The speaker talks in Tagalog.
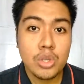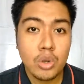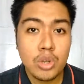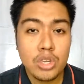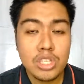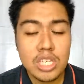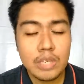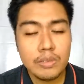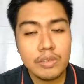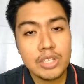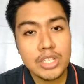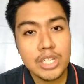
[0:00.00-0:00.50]
So
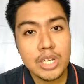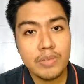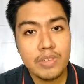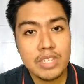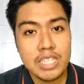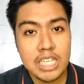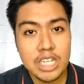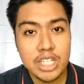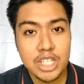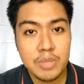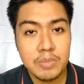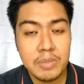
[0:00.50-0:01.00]
yung civil
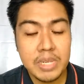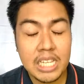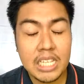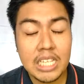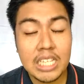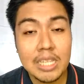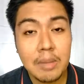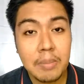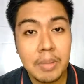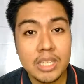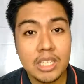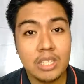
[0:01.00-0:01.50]
service
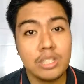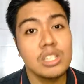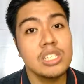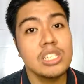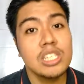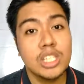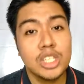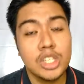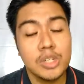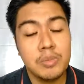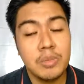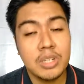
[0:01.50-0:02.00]
eligibility, dapat
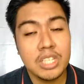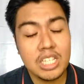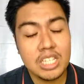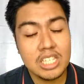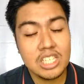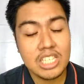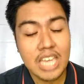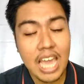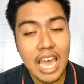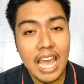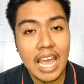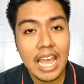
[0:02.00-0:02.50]
i-consider mo
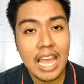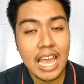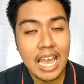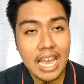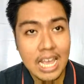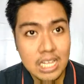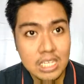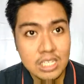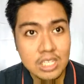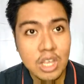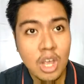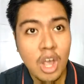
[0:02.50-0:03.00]
din siya
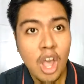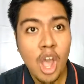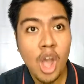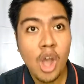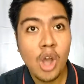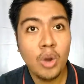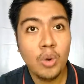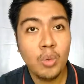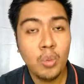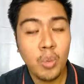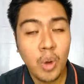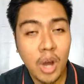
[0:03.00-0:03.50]
as
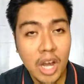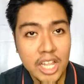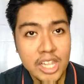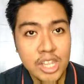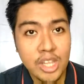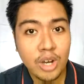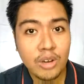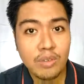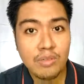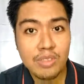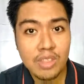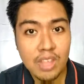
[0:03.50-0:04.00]

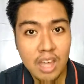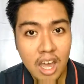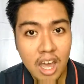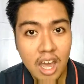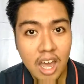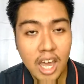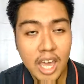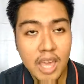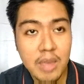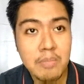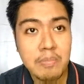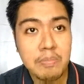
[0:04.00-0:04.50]
one of the
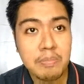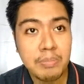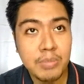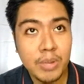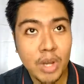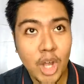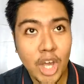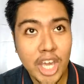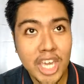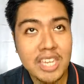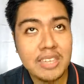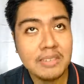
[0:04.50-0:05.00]

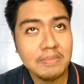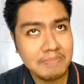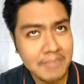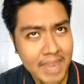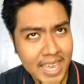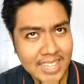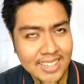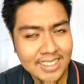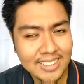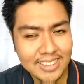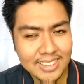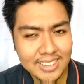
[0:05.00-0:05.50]

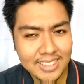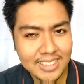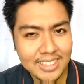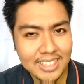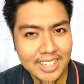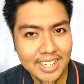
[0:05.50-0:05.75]
employment